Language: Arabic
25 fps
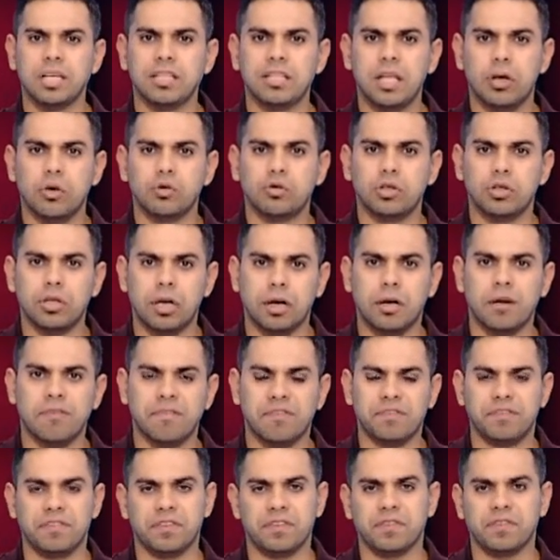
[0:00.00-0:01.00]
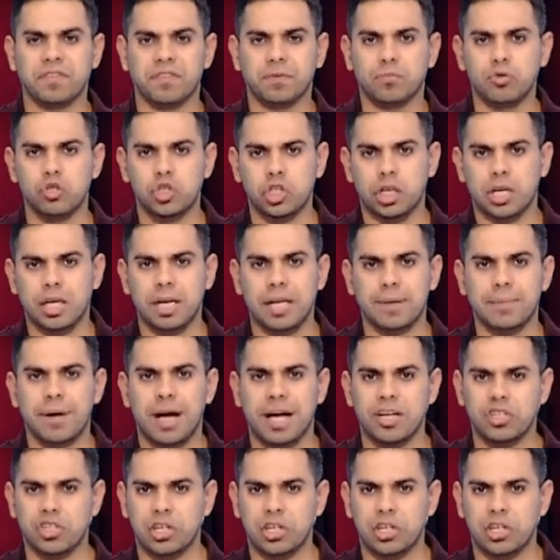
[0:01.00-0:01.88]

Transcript: انت كنت طرف في مشكله مع